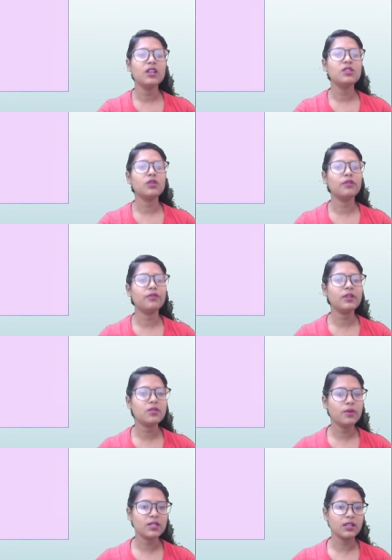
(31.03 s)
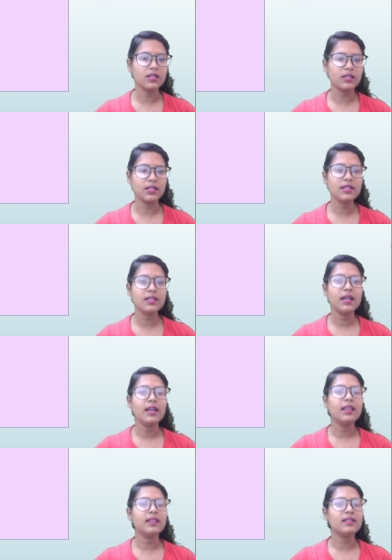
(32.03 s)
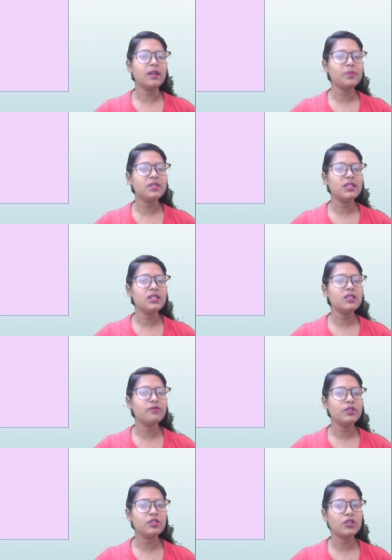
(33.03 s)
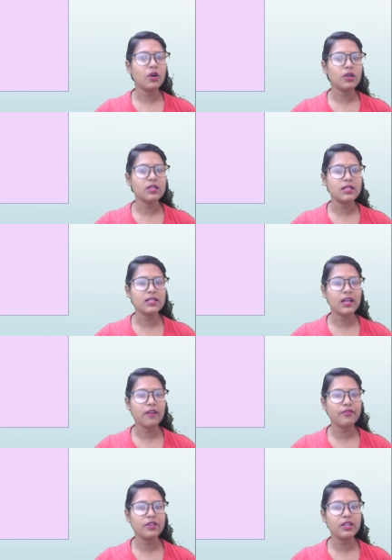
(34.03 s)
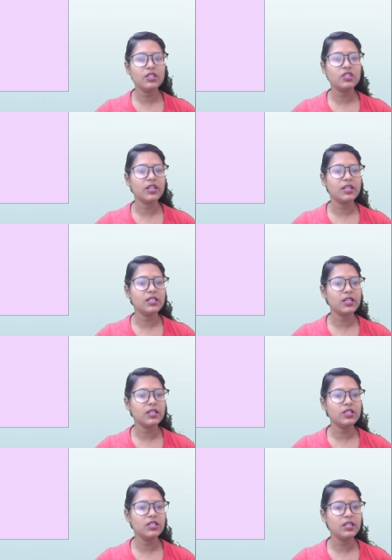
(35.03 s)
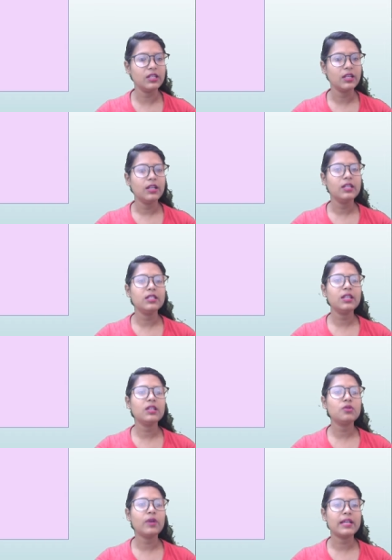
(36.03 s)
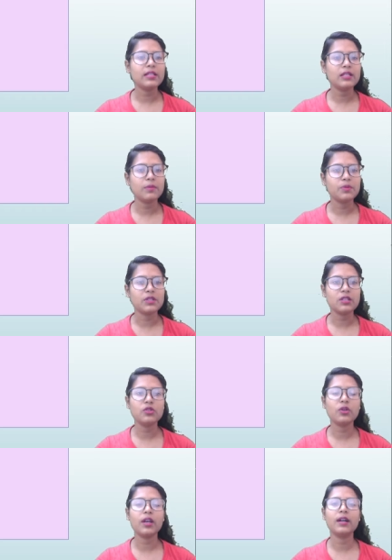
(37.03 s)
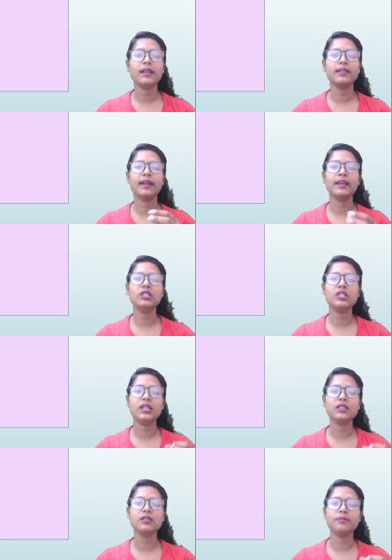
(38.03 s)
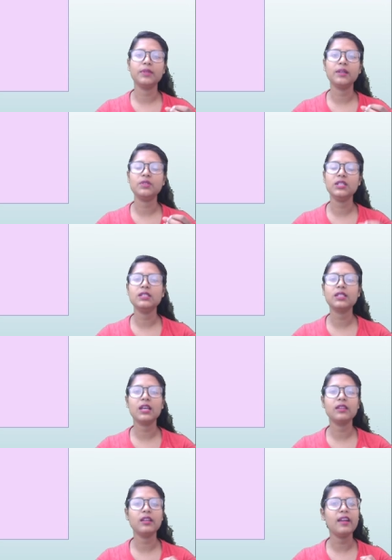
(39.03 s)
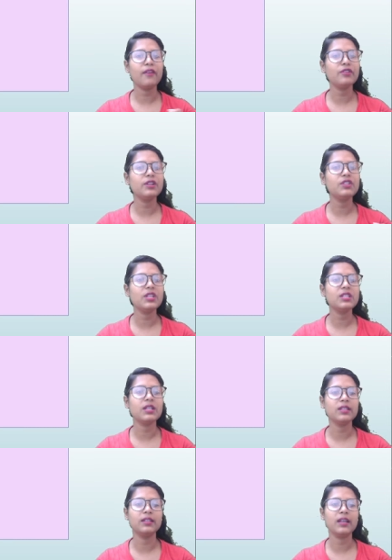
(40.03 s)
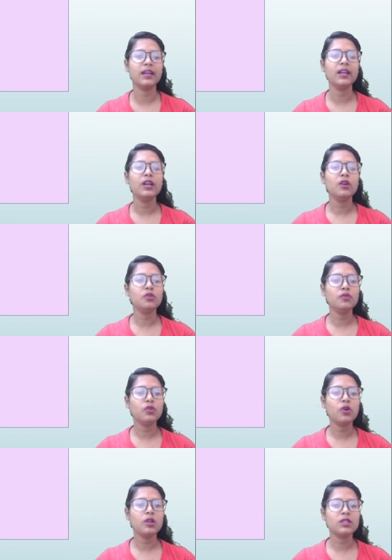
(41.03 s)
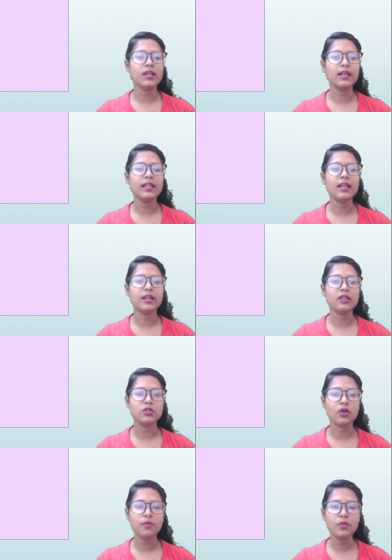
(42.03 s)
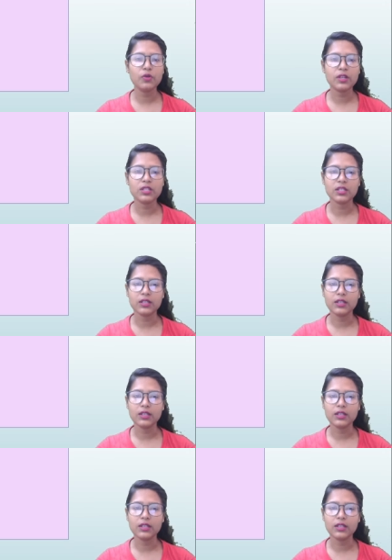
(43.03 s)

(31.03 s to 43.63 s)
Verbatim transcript: So the first question is this the substance which causes definite change in gene ठीक है सो ऐसा सब्सटेंस जो क्या करता है चेंज मतलब जीन्स के अंदर डेफिनेट चेंज कर देता है तो वो कौन सा है दैट इज़ योर म्यूटाजीन